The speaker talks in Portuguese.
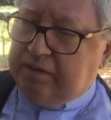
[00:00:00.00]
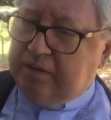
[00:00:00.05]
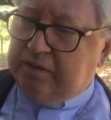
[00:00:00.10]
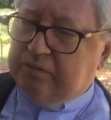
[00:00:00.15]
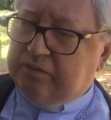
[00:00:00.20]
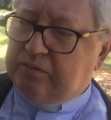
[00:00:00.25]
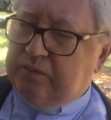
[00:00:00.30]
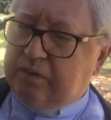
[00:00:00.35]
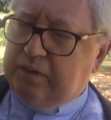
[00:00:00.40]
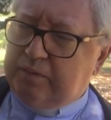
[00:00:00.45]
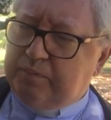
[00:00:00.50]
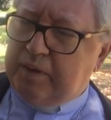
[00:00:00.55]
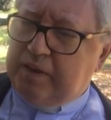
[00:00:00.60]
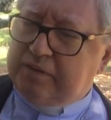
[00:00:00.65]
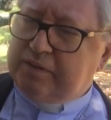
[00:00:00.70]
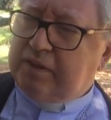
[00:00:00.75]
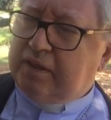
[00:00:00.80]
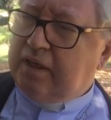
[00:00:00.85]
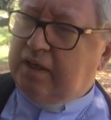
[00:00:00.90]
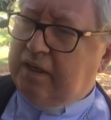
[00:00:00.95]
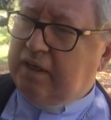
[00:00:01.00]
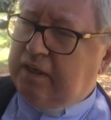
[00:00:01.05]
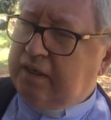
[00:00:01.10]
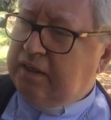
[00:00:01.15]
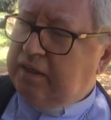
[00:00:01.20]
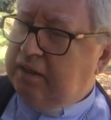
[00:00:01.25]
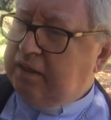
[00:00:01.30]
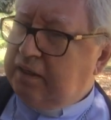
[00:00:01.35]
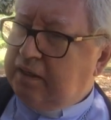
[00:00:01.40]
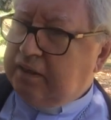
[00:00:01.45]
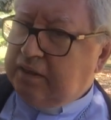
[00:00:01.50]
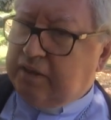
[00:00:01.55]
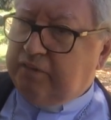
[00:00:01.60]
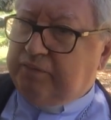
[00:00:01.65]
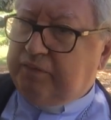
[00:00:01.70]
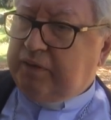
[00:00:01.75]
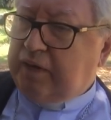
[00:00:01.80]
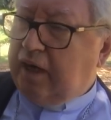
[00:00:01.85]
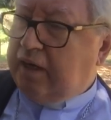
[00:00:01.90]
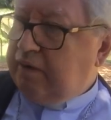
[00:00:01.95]
diz o IBGE que
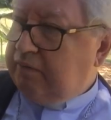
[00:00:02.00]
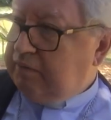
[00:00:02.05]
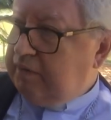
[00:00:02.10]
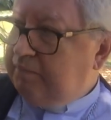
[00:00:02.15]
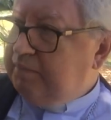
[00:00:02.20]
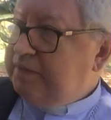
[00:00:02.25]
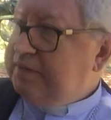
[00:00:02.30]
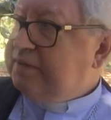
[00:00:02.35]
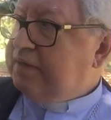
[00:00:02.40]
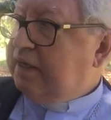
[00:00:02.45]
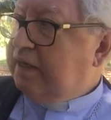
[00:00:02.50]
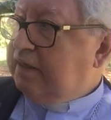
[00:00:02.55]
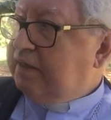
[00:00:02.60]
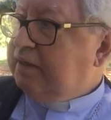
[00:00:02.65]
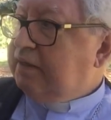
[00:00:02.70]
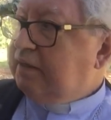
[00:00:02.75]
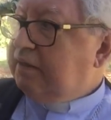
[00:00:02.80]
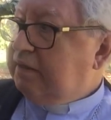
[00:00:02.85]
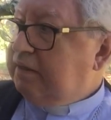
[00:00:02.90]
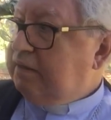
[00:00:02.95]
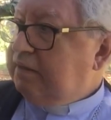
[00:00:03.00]
ficarão na miséria